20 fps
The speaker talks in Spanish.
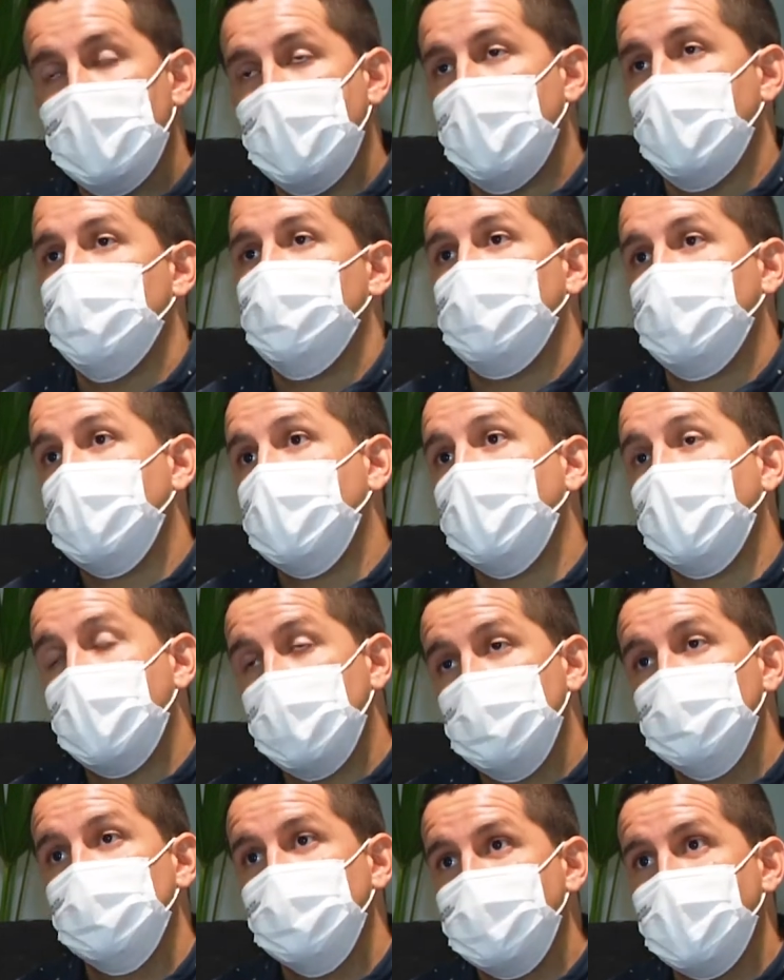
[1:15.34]
eh,
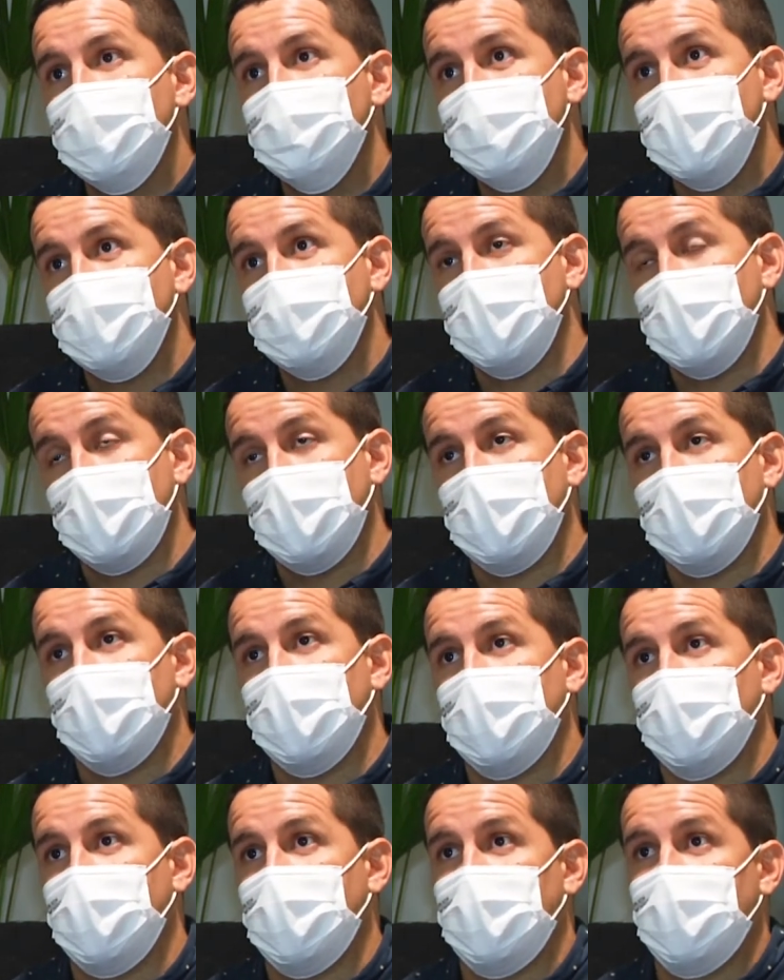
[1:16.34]
traen un tema
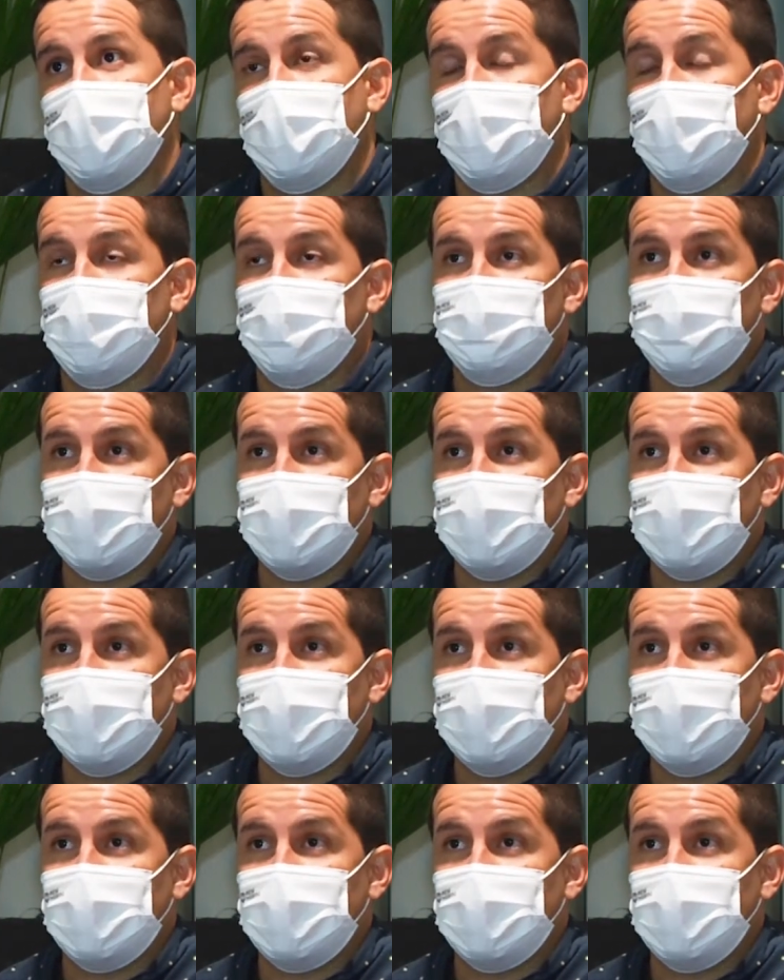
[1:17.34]
eh,